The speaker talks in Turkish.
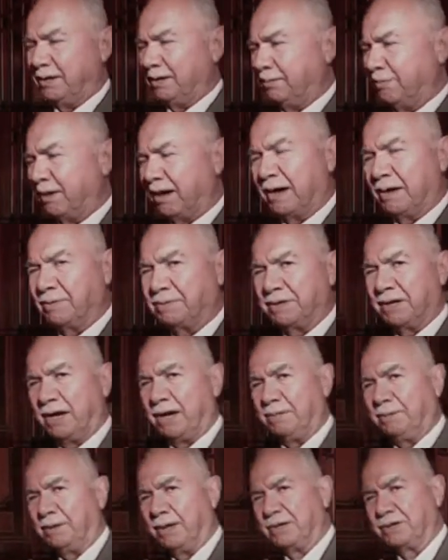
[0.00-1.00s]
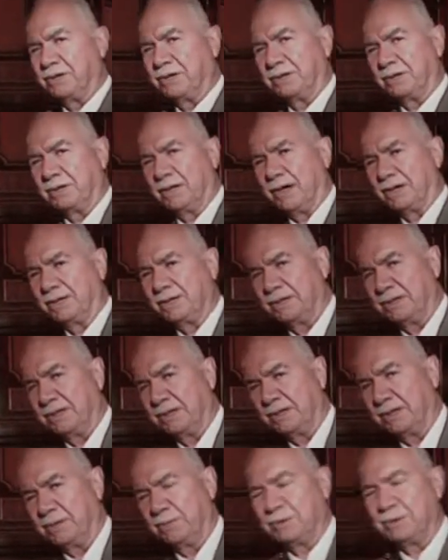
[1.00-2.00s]
makam sahipleri için tahsis
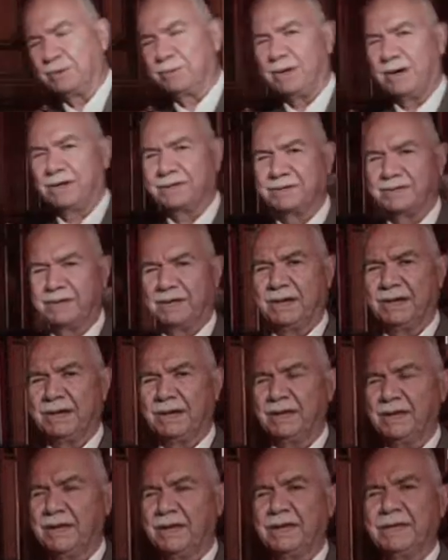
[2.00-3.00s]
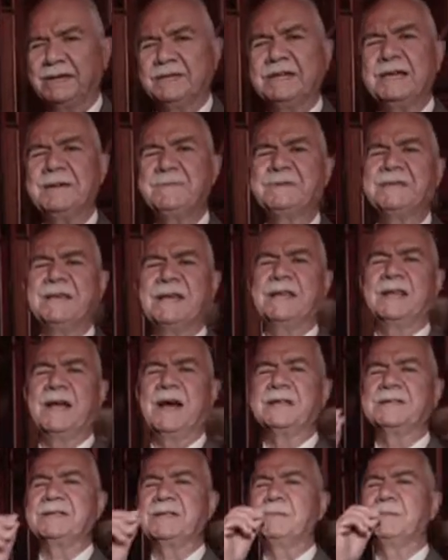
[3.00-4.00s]
edilmiş vasıta. Kimsenin
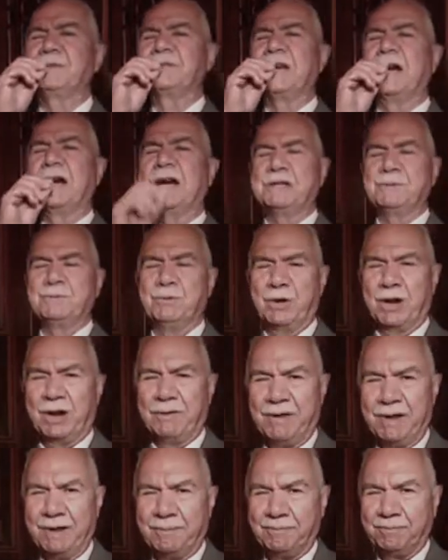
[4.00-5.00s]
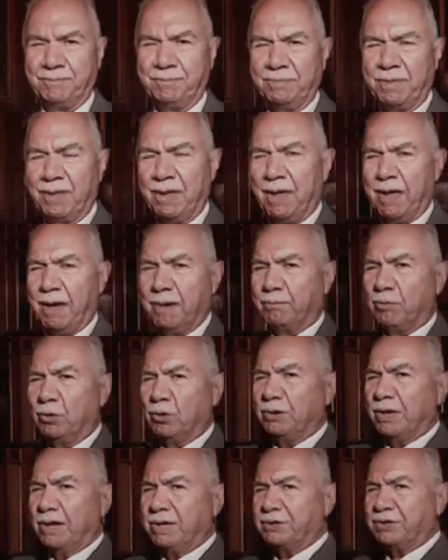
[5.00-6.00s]
ağzını bıçak açmıyor efendim.
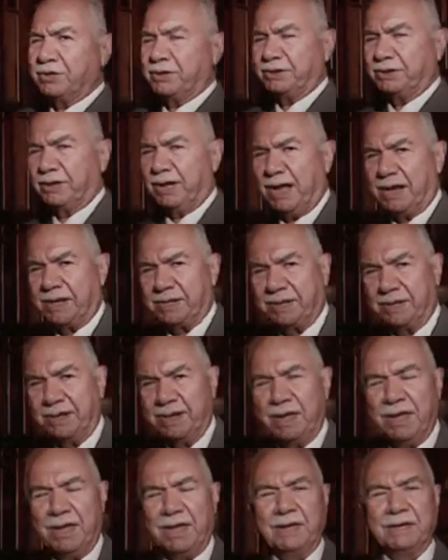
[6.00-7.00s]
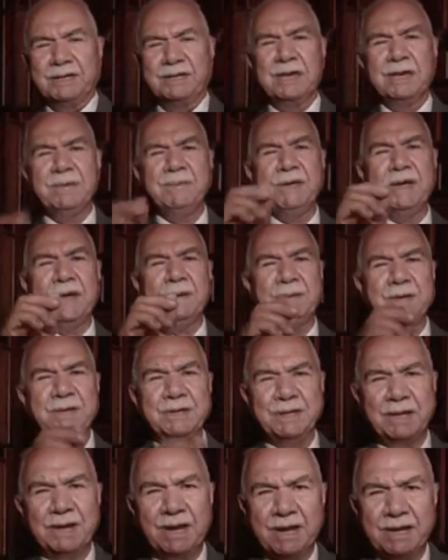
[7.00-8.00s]
Buradan çıktılar, gemiye
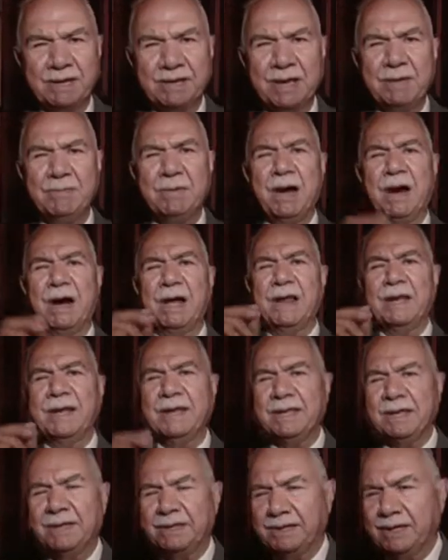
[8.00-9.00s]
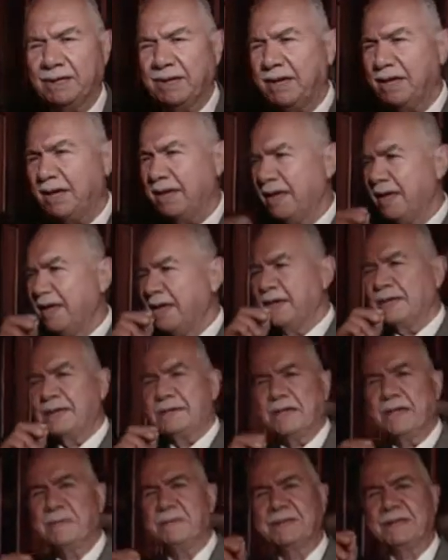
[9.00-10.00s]
bindiler, gemi hareket etti.
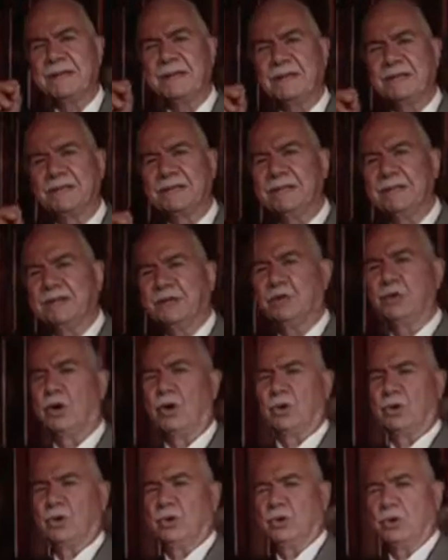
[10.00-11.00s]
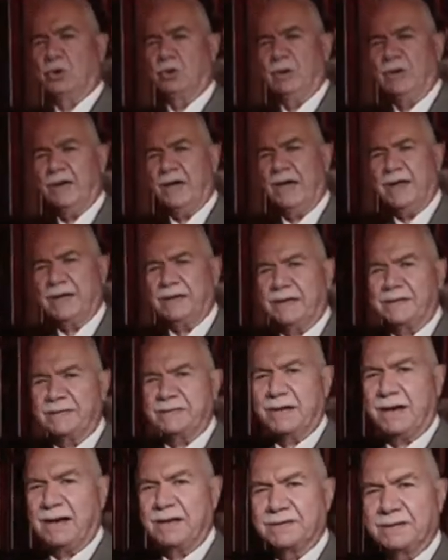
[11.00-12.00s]
Kimsede tık yok. Herkes
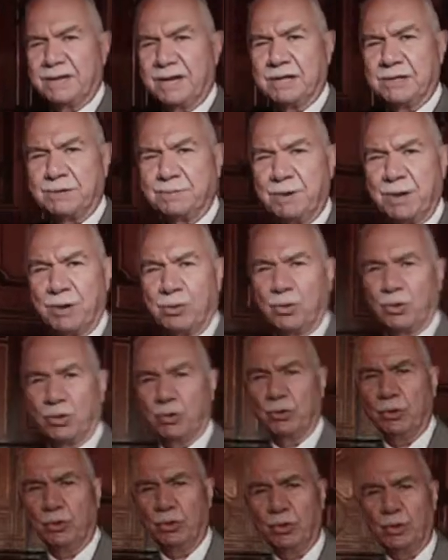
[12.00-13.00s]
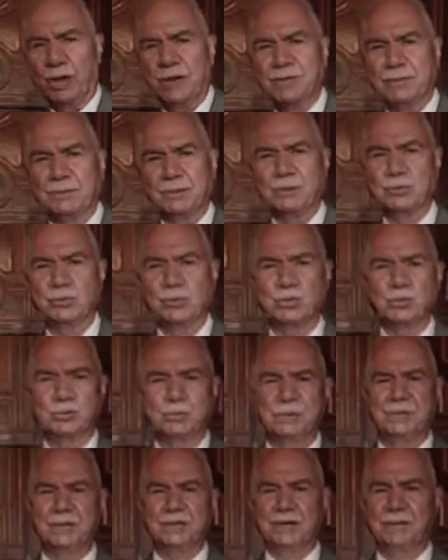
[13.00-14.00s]
ağzını açmaya korkuyor. Acaba suç mu
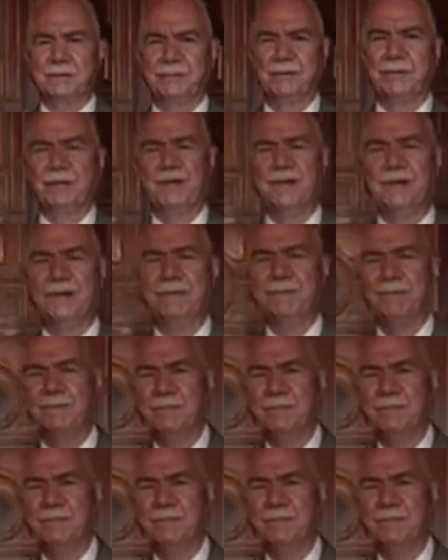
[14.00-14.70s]
işlerim diye.